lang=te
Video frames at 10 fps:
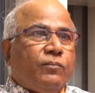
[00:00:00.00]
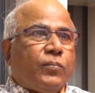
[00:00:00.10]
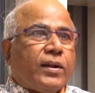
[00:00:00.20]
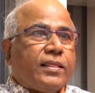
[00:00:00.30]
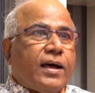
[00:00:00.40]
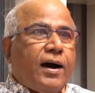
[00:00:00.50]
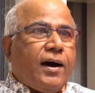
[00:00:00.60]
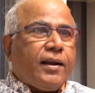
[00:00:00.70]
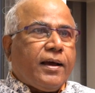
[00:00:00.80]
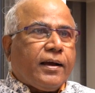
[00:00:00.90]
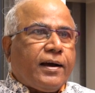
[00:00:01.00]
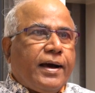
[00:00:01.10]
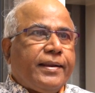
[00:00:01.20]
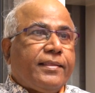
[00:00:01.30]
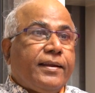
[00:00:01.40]
ప్రధాన
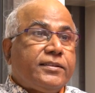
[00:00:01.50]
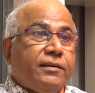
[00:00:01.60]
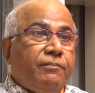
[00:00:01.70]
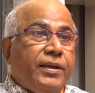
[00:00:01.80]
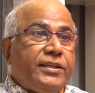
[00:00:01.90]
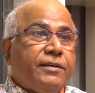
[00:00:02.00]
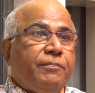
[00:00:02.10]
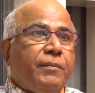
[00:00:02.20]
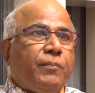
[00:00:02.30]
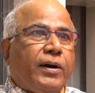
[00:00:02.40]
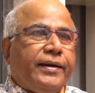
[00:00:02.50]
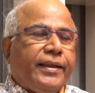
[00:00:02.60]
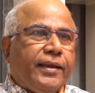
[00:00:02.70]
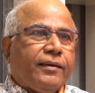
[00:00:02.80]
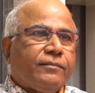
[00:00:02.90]
కార్యదర్శి బీజేపీ
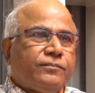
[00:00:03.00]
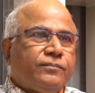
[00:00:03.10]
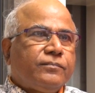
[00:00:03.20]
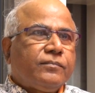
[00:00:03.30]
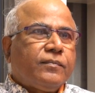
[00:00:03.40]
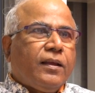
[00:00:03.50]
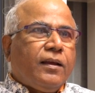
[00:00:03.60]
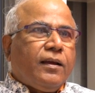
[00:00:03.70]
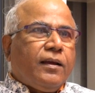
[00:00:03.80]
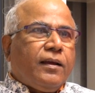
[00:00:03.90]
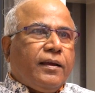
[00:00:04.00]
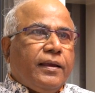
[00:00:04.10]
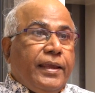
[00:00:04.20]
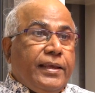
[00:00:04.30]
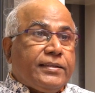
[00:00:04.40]
పార్టీకి
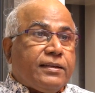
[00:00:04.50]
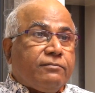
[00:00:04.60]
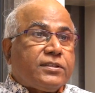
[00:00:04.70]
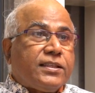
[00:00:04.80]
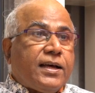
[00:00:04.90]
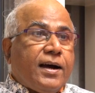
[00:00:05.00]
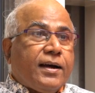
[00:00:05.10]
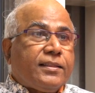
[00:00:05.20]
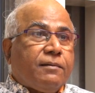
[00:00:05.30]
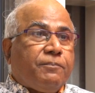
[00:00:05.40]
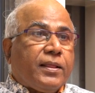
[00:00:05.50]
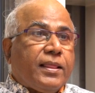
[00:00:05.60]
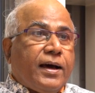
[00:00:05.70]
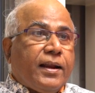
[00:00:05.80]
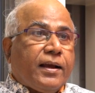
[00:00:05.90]
ఈ సంస్థాగత
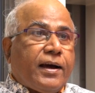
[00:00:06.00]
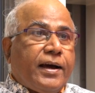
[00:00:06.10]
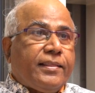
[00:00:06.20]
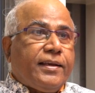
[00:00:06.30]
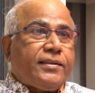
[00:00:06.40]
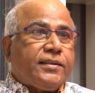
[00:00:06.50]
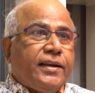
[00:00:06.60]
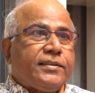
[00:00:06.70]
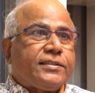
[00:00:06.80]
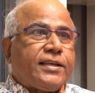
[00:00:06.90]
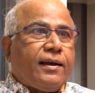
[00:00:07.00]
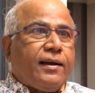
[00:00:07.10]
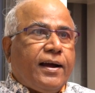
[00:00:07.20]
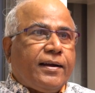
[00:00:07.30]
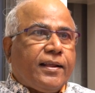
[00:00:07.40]
ప్రధాన కార్యదర్శినే
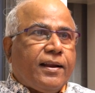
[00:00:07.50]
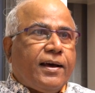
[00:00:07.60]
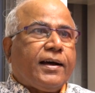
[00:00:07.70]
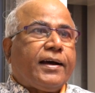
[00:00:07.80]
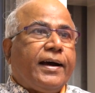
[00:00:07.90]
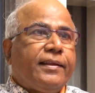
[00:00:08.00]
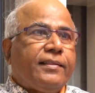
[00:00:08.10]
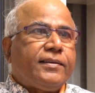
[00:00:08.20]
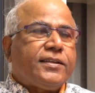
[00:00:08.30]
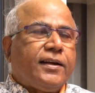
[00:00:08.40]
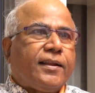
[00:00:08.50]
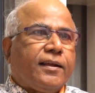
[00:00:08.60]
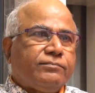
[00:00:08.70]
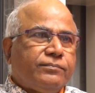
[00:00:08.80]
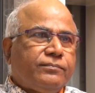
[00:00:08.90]
సంఘటన కార్యదర్శి అంటారు